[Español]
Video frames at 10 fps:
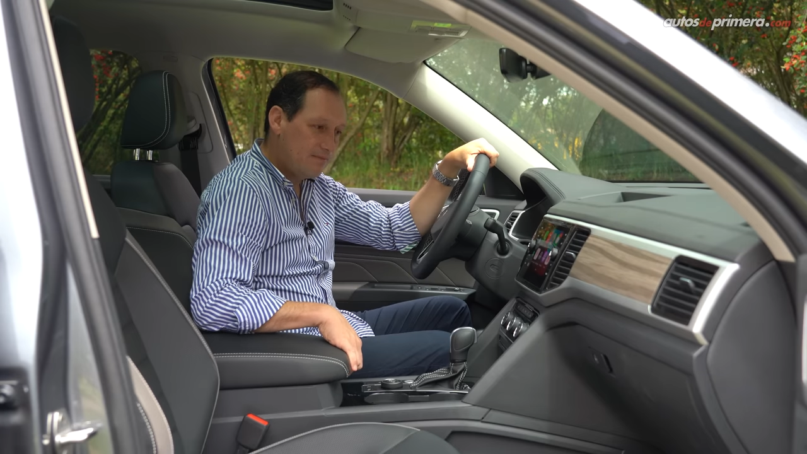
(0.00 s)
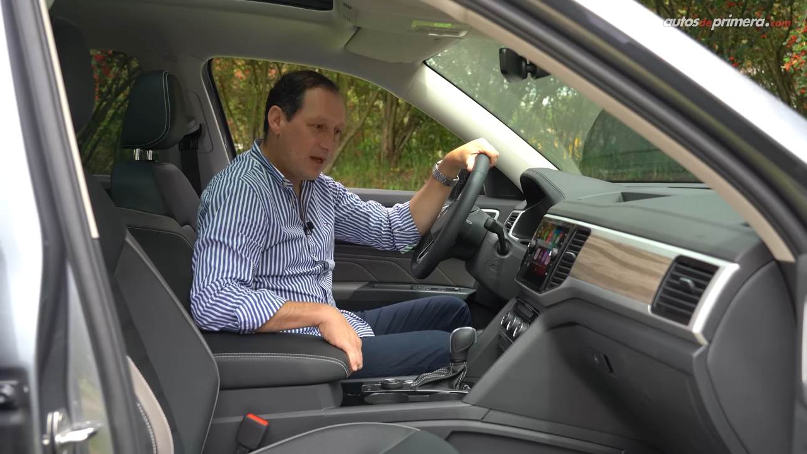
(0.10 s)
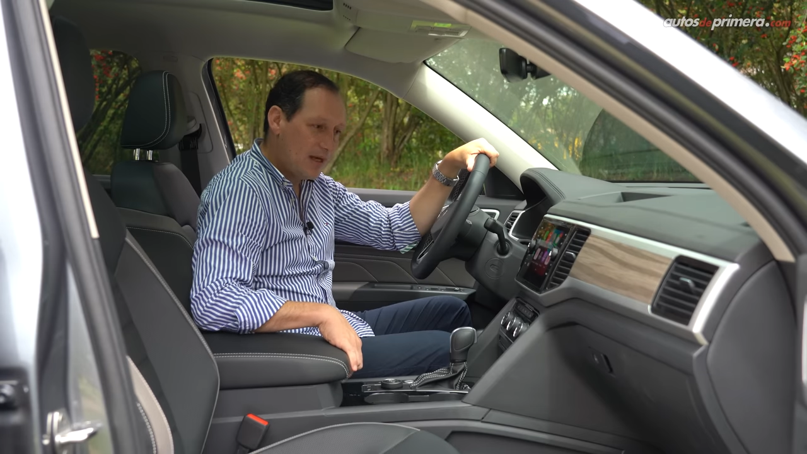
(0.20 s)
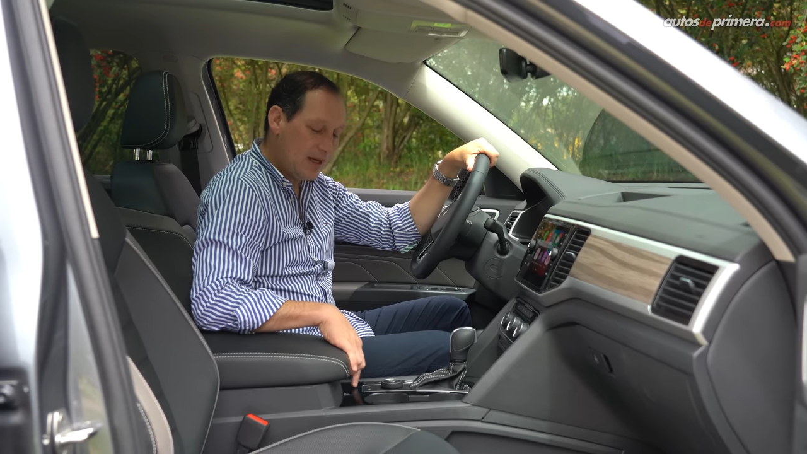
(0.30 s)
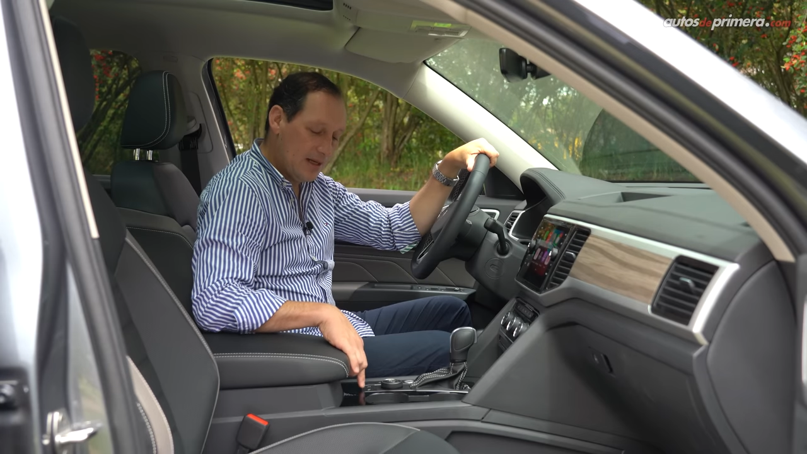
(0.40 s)

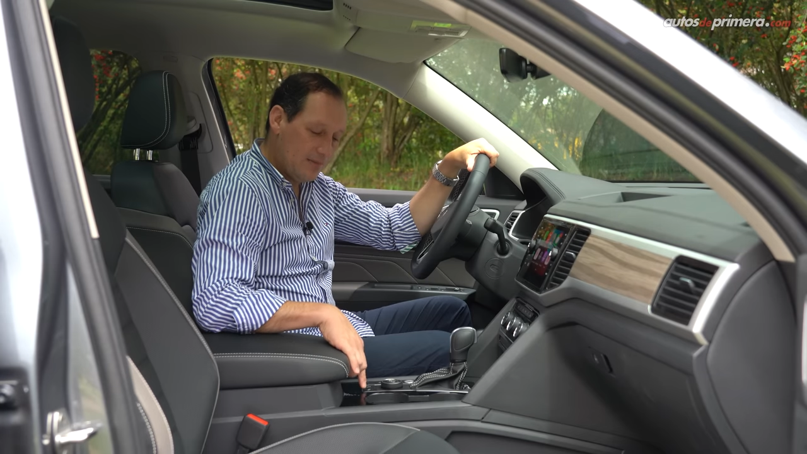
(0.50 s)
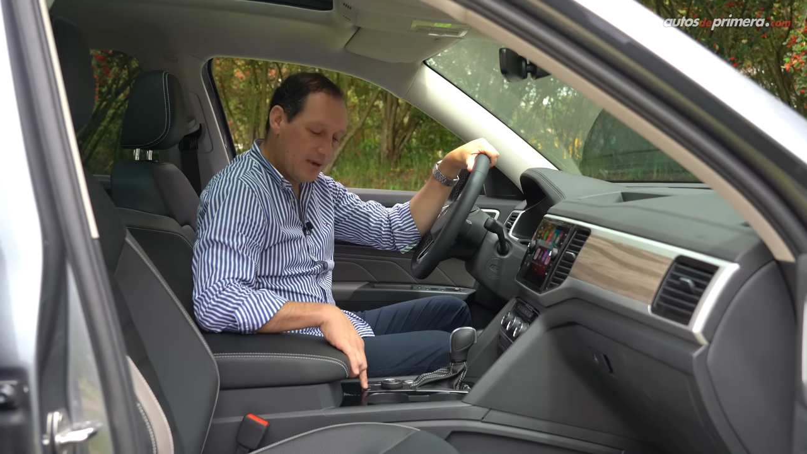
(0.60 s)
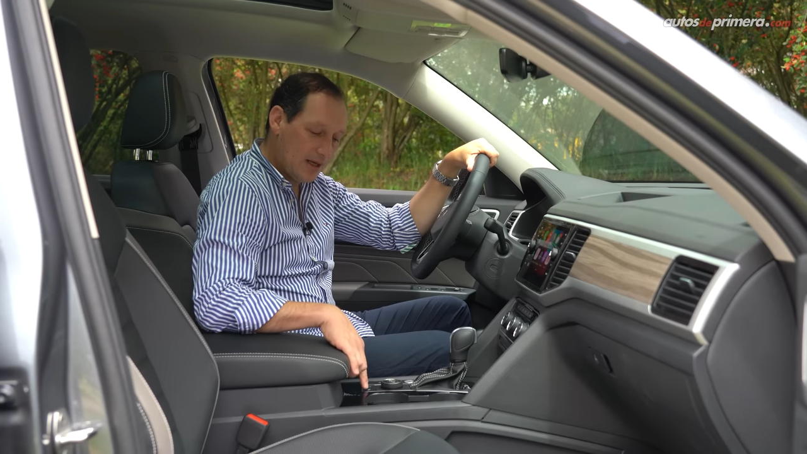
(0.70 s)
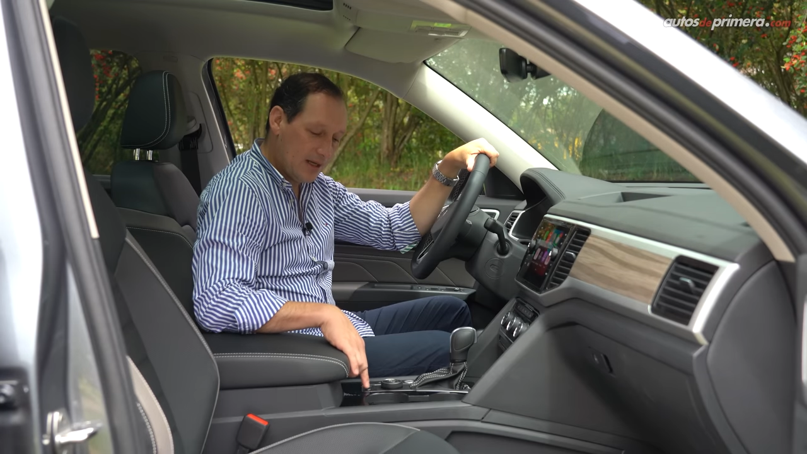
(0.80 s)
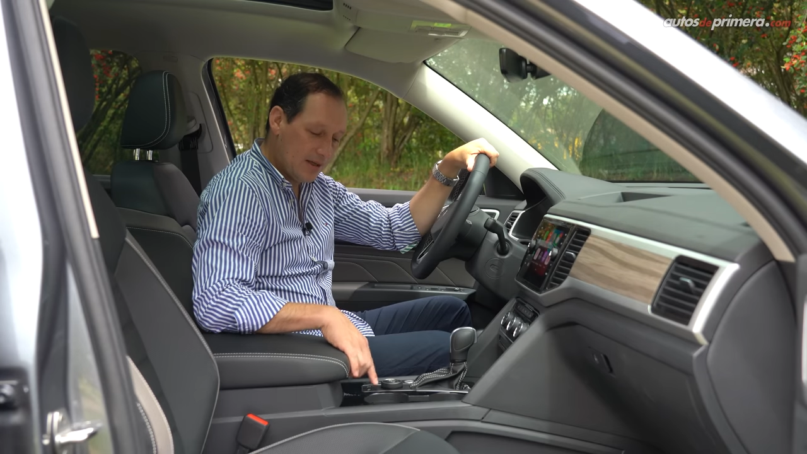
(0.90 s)
para el
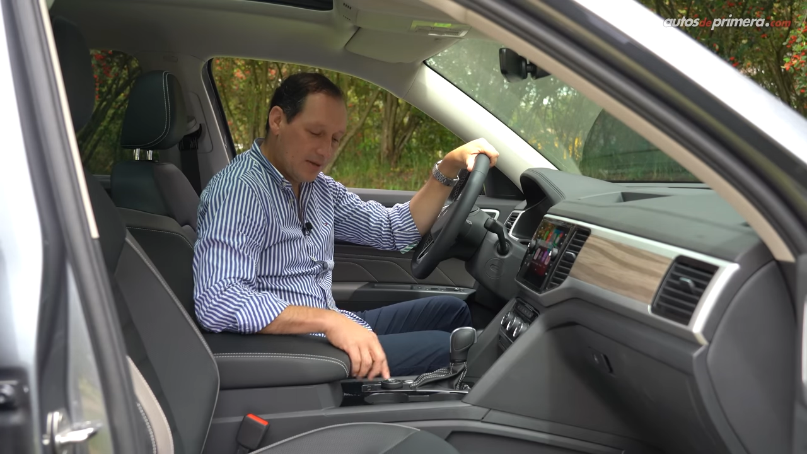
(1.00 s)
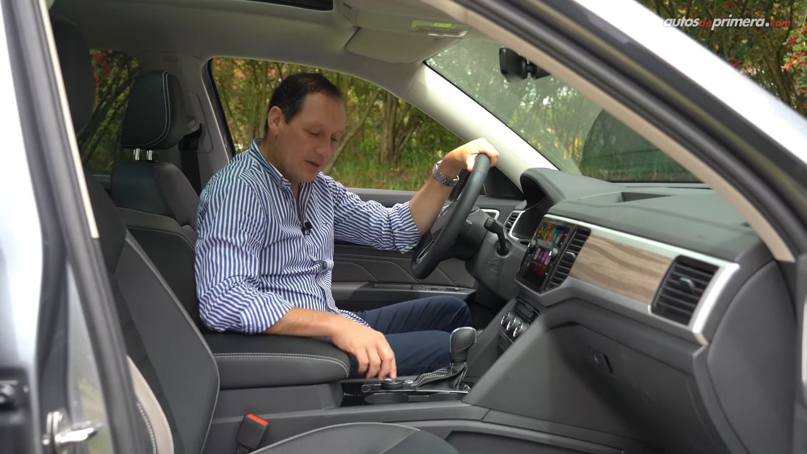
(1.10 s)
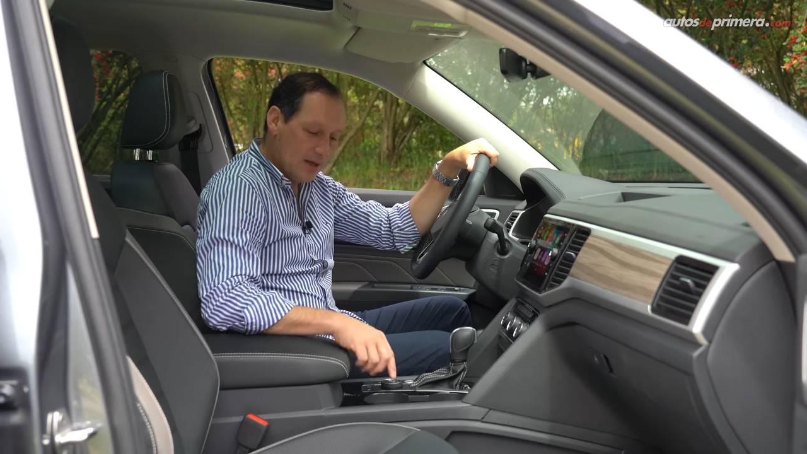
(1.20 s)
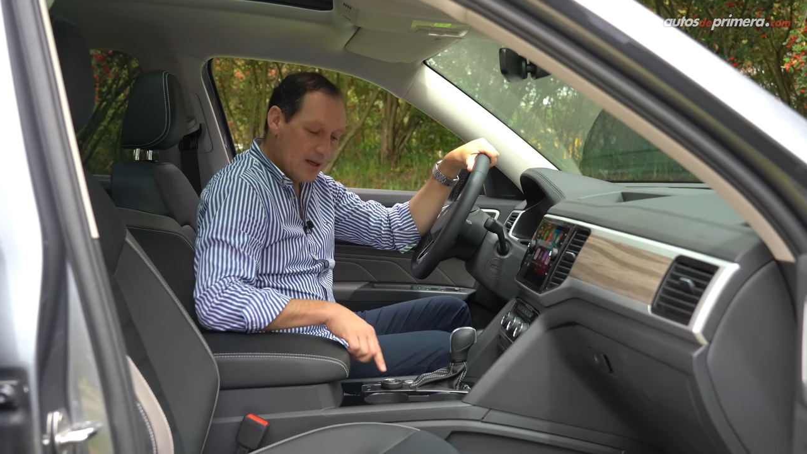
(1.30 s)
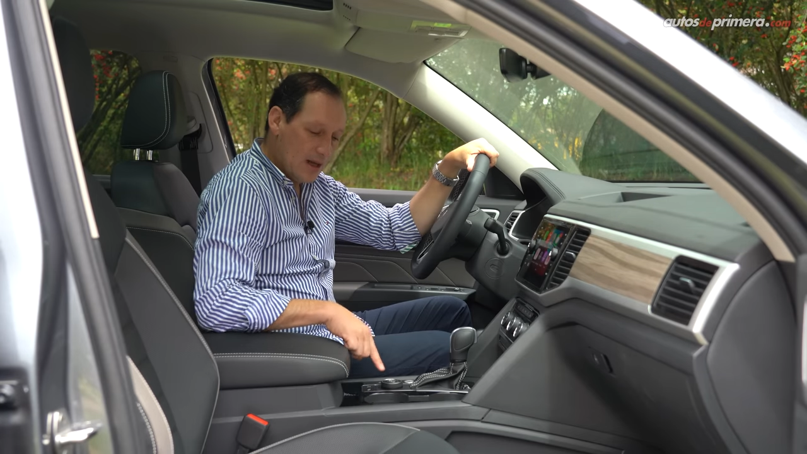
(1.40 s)
parqueo,
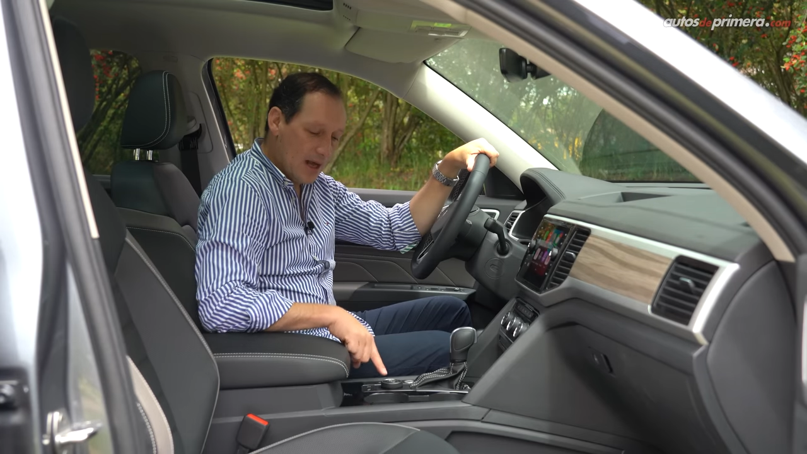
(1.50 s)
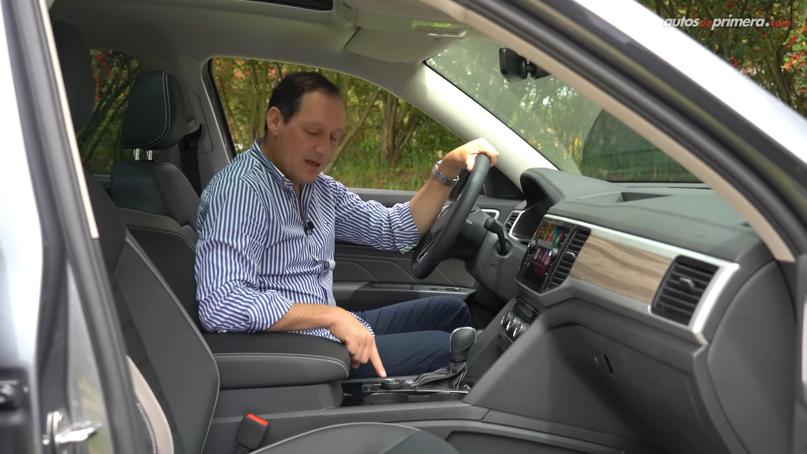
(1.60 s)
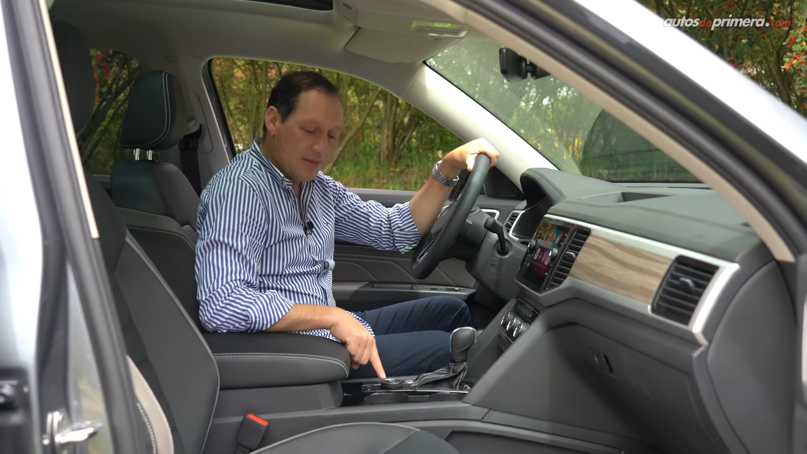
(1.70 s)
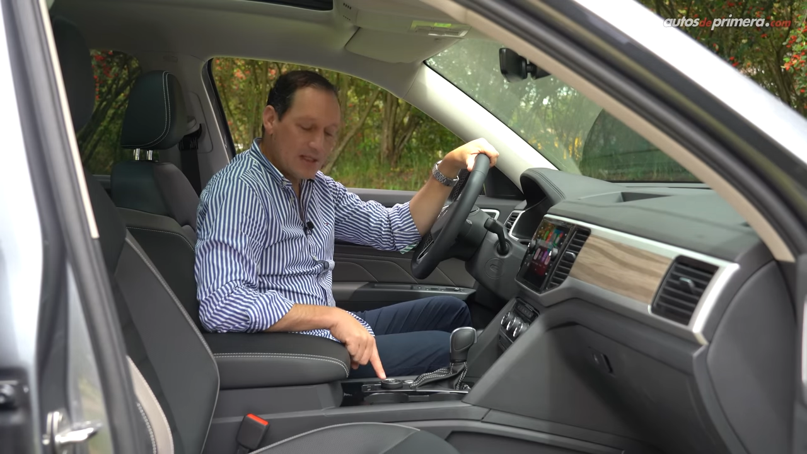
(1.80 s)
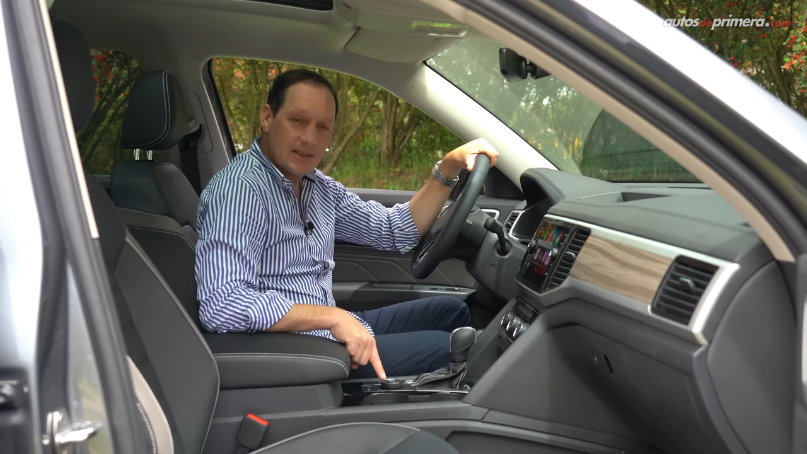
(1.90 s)

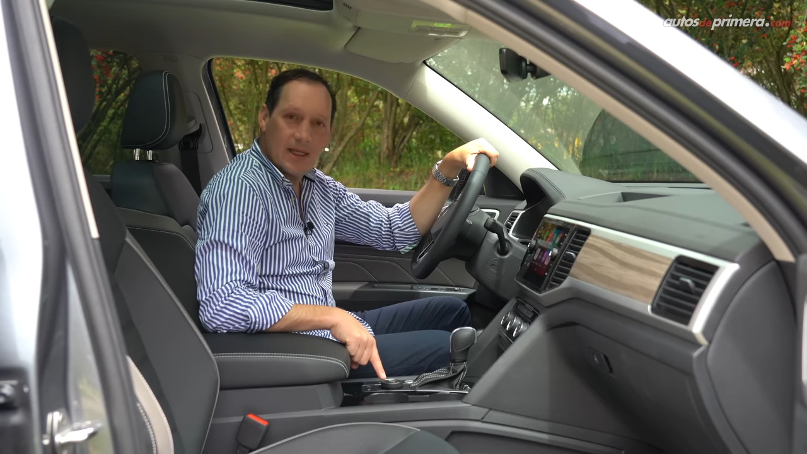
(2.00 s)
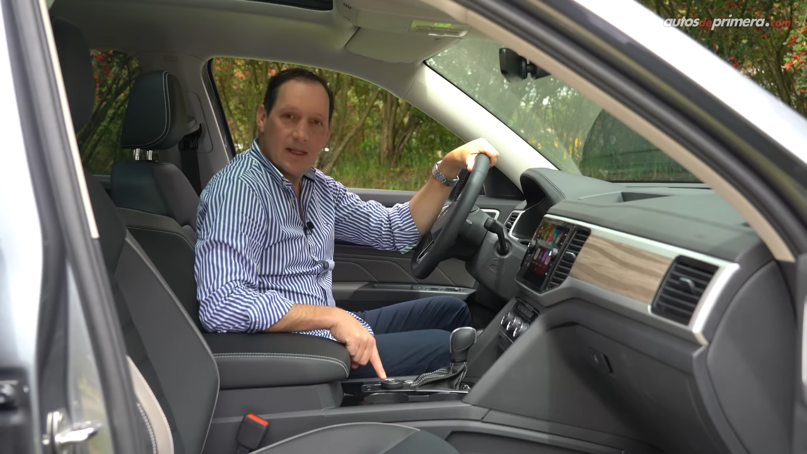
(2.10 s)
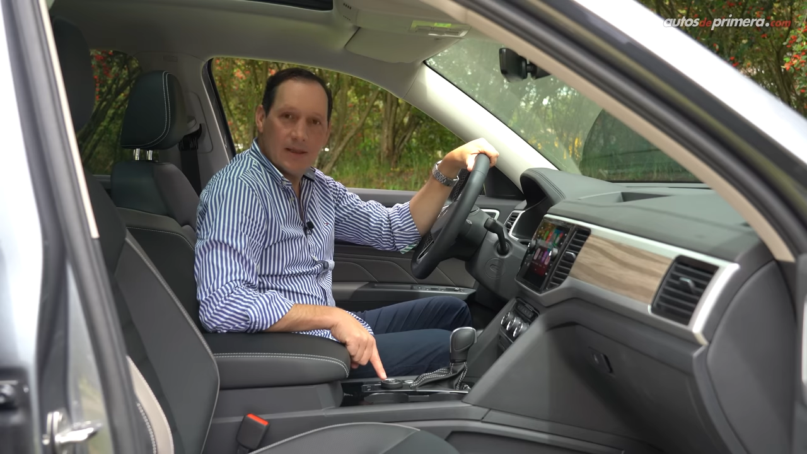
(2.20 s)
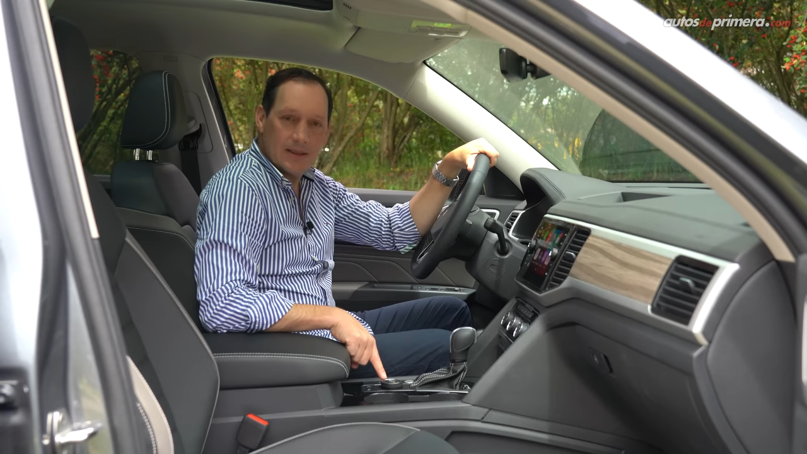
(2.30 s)
además del